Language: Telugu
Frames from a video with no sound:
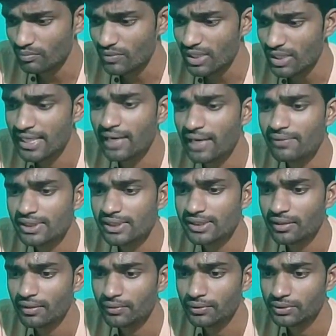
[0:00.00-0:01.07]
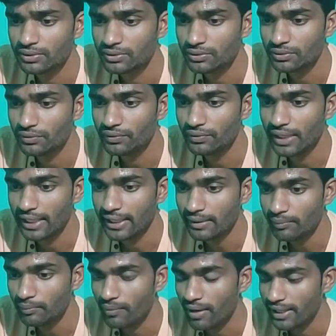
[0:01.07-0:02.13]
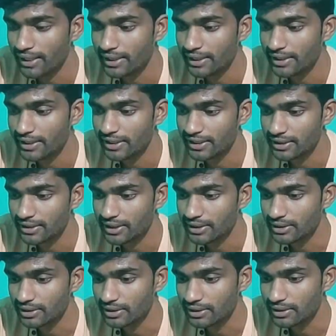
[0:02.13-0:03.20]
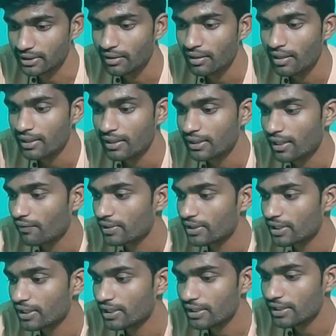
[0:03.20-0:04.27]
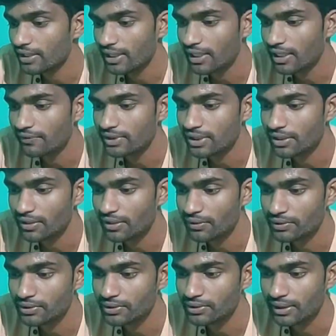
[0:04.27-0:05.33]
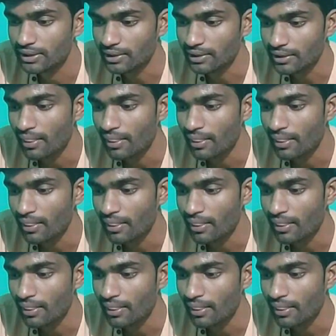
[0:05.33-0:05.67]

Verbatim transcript: ఈ లెవెల్స్ దగ్గరికి వస్తుంది అనేది మార్కెట్ అయితే డిస్కషన్ చేశాం తర్వాత అనేది ఈ లెవెల్స్ దగ్గరికి వచ్చింది